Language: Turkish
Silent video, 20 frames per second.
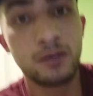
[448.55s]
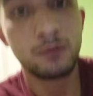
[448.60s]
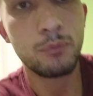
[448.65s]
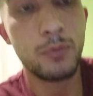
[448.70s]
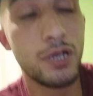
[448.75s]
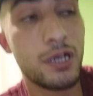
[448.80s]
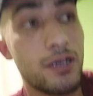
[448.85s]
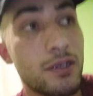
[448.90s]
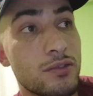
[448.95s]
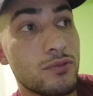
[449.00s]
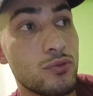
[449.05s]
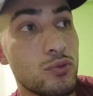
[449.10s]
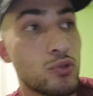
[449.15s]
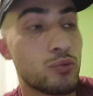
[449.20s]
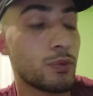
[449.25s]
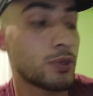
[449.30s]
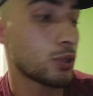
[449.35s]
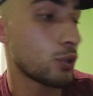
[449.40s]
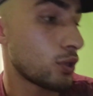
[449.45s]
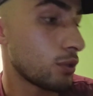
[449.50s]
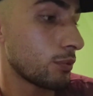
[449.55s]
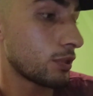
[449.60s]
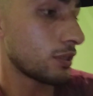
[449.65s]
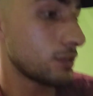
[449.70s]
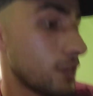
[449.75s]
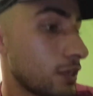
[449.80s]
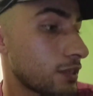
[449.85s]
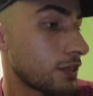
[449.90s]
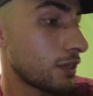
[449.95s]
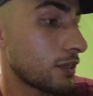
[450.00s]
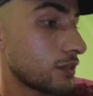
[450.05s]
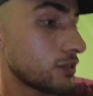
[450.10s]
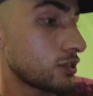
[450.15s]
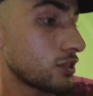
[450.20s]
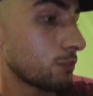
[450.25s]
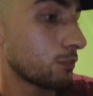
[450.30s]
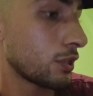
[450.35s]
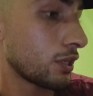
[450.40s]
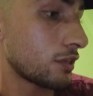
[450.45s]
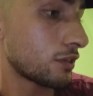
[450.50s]
Bakarız duruma göre. Biraz erken
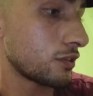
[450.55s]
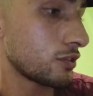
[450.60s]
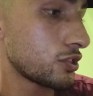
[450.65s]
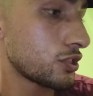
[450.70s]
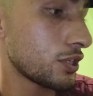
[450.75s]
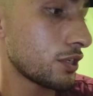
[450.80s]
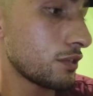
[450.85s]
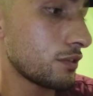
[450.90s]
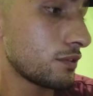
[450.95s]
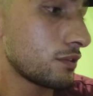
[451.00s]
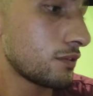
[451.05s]
gideceğim yarın işe.